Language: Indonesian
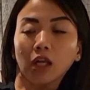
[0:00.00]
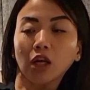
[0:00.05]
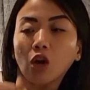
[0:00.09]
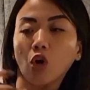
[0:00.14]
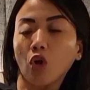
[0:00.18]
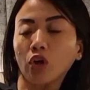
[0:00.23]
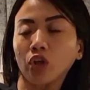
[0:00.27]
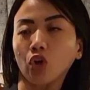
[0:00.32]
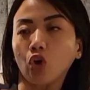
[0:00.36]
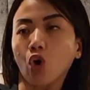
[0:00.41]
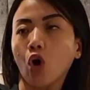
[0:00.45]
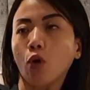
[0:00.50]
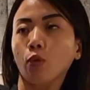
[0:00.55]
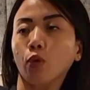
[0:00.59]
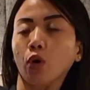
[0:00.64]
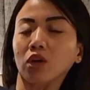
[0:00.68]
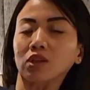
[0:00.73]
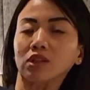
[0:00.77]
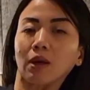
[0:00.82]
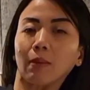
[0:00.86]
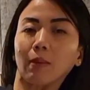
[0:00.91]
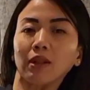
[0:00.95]
kalau lagi
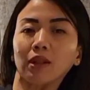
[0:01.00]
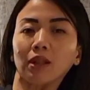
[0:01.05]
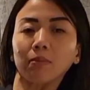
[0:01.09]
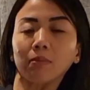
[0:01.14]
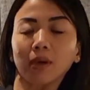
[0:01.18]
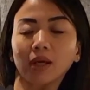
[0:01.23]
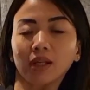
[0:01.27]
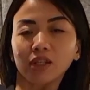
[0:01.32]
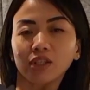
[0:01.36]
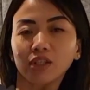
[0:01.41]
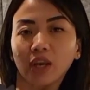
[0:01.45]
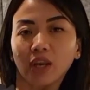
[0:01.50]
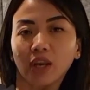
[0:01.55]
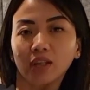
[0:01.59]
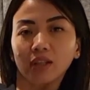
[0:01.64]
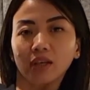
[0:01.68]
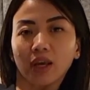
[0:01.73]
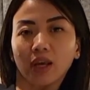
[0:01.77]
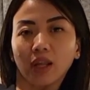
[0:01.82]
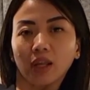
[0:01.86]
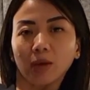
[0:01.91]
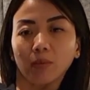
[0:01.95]
ngobrol sama teman
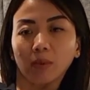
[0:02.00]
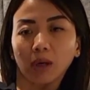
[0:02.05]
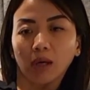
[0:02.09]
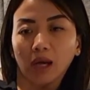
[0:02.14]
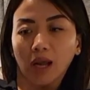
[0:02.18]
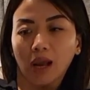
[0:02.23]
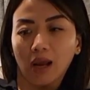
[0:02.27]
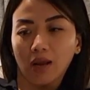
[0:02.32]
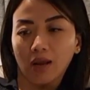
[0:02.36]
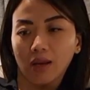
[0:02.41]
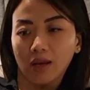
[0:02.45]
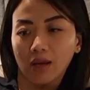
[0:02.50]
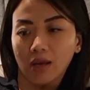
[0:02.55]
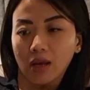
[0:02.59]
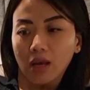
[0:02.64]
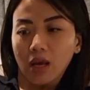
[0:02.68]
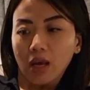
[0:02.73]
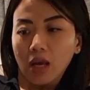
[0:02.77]
sharing-sharing mengenai